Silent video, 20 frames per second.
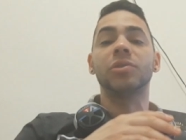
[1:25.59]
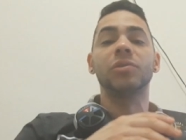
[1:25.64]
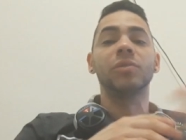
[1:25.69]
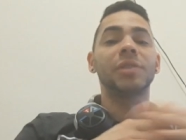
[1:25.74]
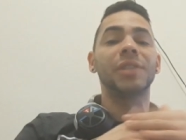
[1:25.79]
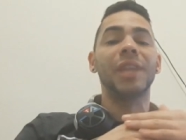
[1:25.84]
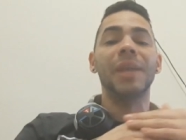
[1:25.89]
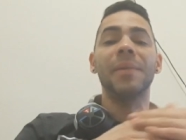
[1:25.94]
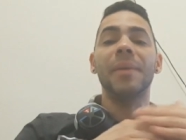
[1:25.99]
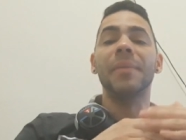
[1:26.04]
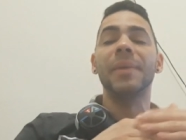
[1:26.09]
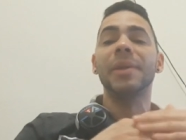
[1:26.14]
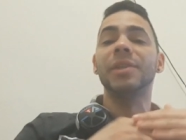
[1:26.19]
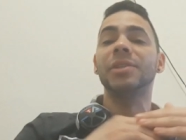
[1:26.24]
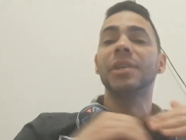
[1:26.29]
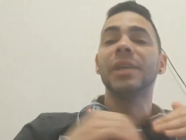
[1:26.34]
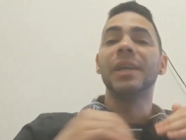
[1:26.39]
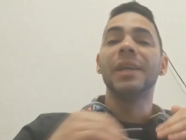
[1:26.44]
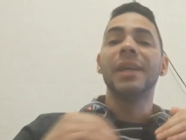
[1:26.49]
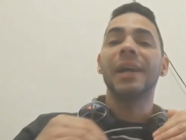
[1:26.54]
São
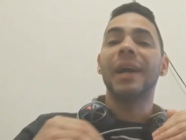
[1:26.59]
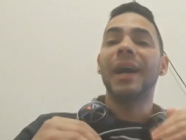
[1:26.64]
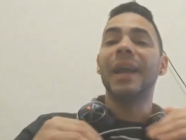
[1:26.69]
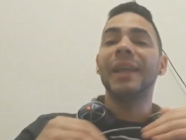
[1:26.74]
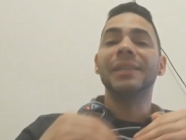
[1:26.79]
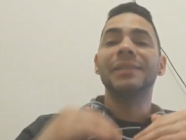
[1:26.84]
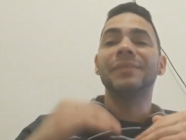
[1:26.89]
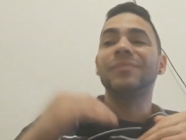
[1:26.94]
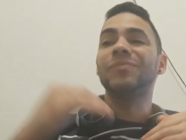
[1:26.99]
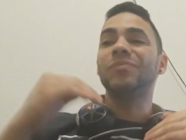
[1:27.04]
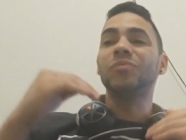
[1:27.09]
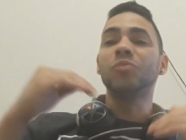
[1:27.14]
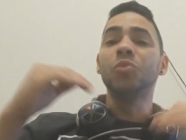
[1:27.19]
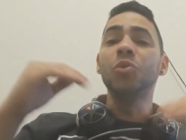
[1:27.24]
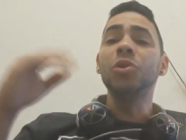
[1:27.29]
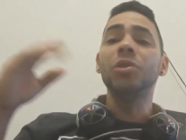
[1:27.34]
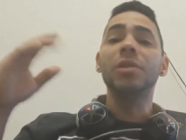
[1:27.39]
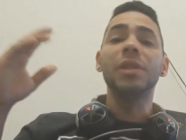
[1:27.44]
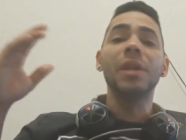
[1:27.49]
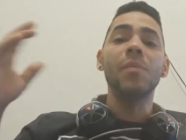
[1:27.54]
extremamente, cara,
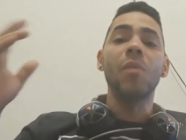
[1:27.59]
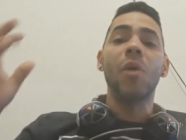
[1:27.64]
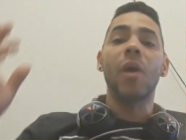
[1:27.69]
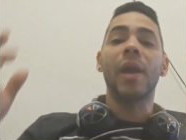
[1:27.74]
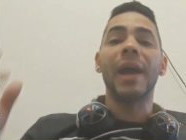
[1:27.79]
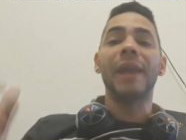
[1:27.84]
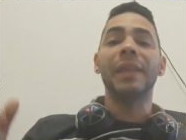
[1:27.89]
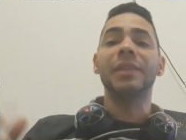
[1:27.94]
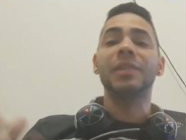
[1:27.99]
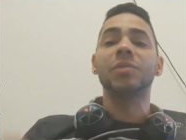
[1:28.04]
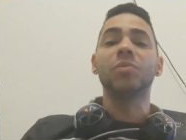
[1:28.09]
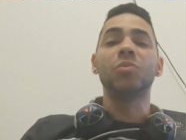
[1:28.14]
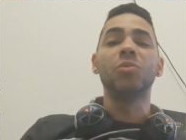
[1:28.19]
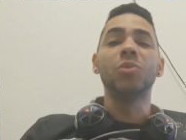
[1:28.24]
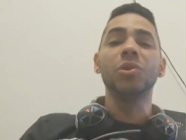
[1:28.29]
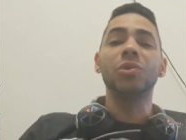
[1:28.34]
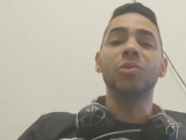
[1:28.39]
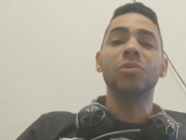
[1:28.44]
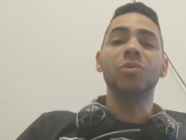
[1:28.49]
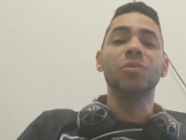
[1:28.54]
muito demoradas,
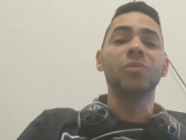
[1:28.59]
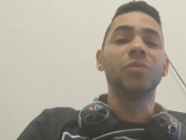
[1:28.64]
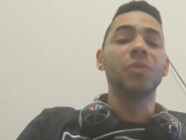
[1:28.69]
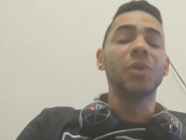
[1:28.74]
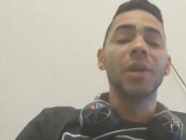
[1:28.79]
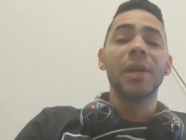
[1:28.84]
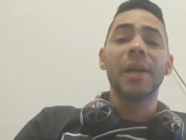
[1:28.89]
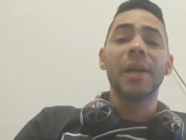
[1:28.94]
muito